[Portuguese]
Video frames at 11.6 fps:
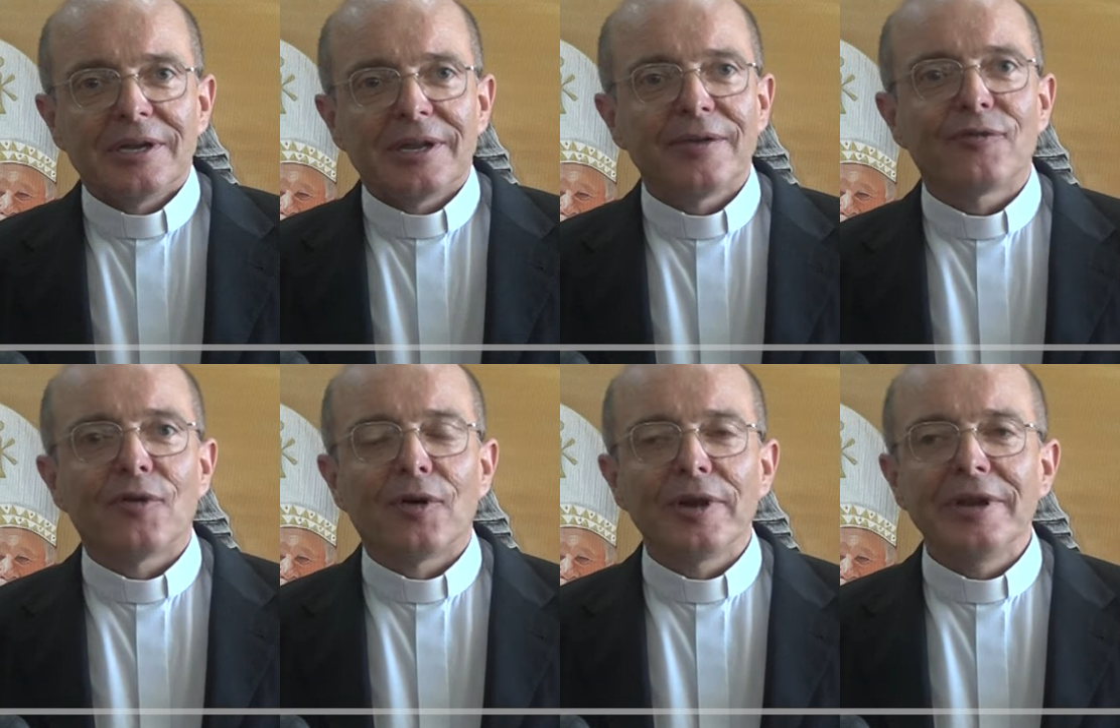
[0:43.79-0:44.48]
que
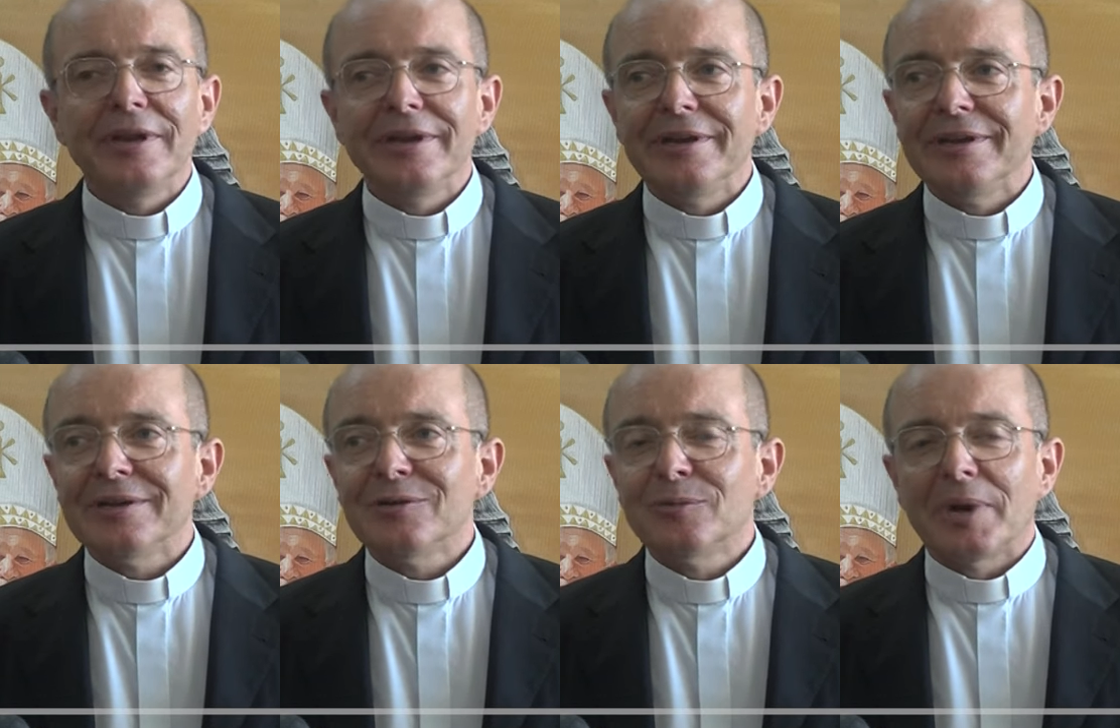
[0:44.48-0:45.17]

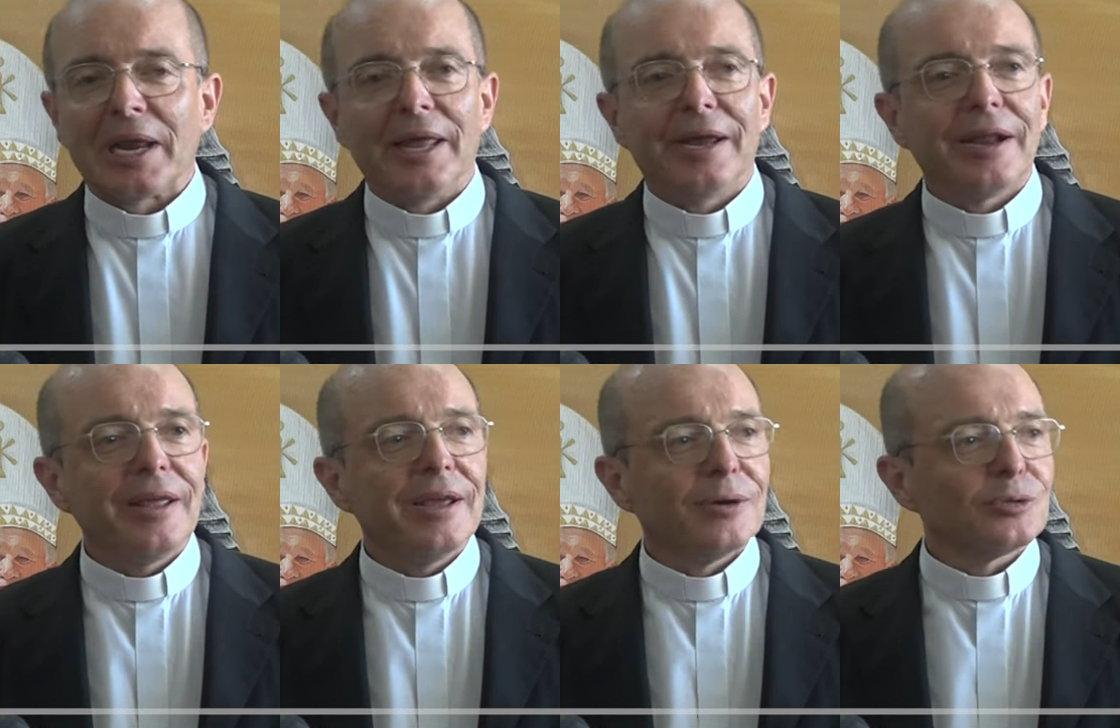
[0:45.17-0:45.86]
foi uma
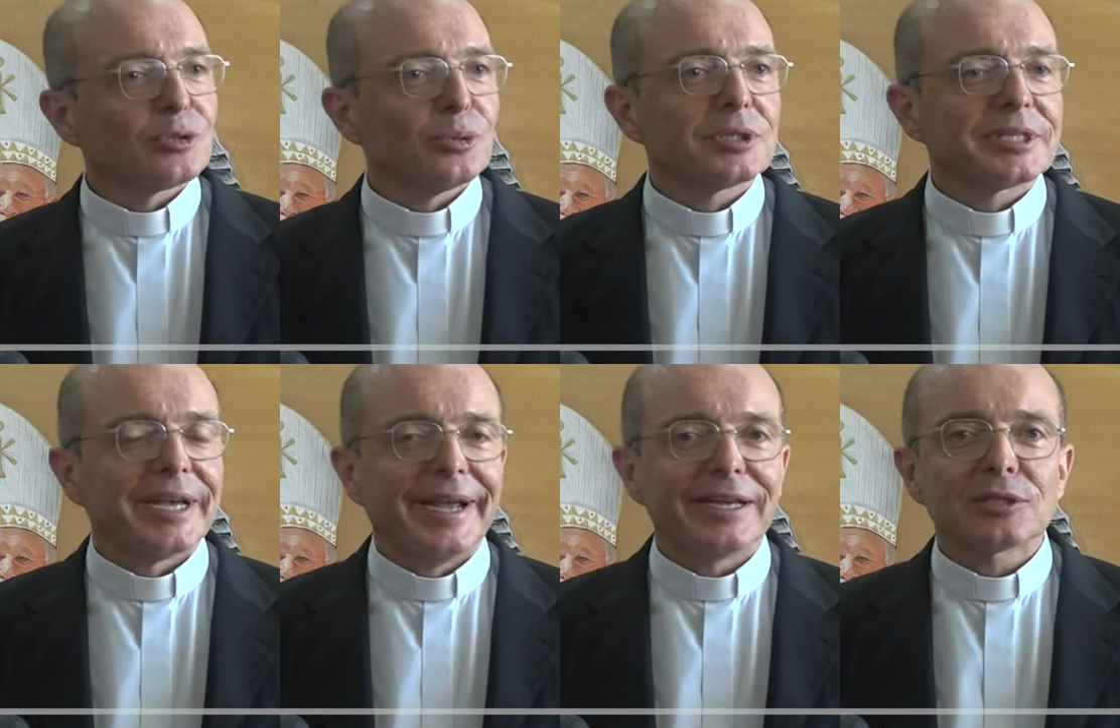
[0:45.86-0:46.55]
alegria, um
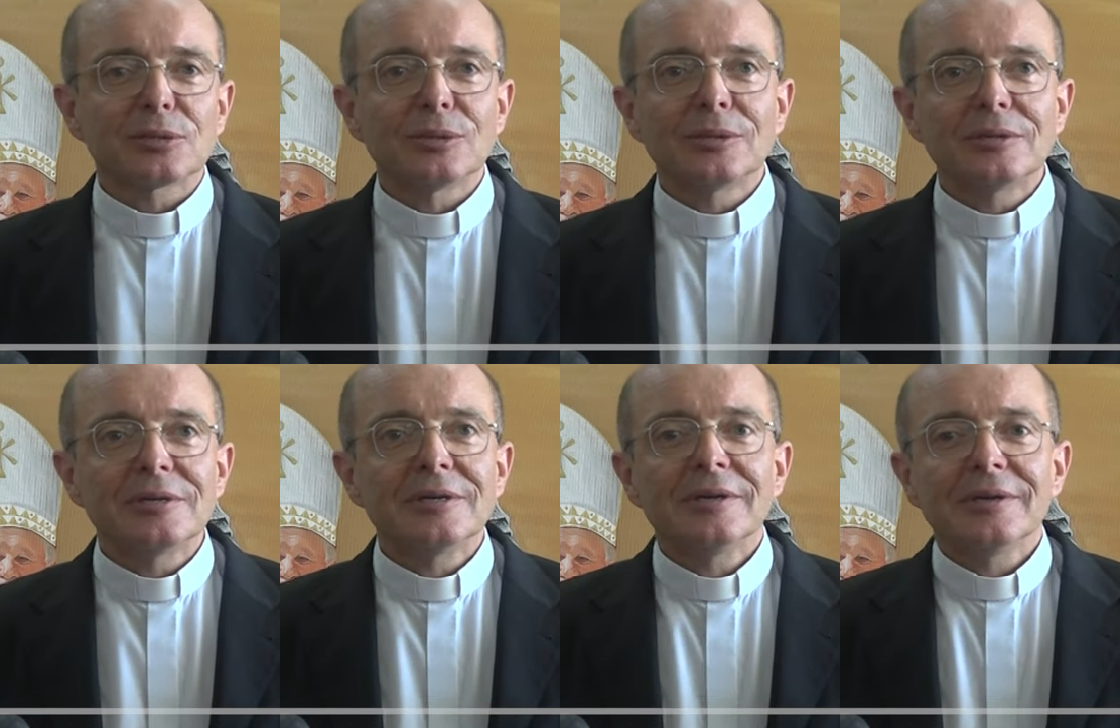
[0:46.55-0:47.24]
sucesso,